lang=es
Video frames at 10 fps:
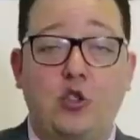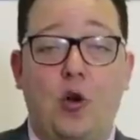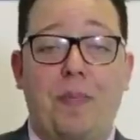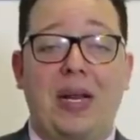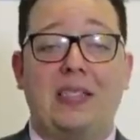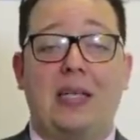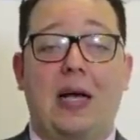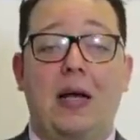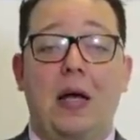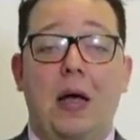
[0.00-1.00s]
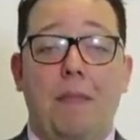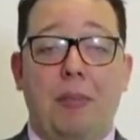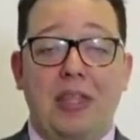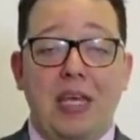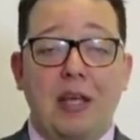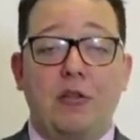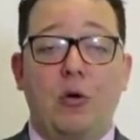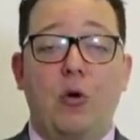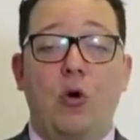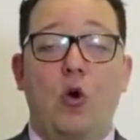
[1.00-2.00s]
sorpresa
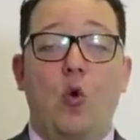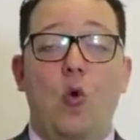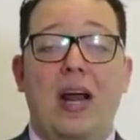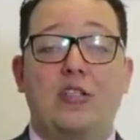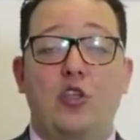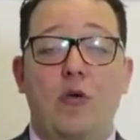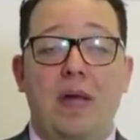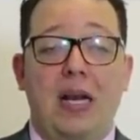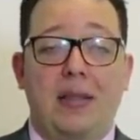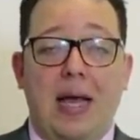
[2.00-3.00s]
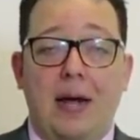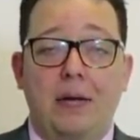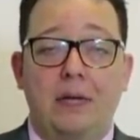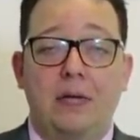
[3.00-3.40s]
pidiendo una acción militar?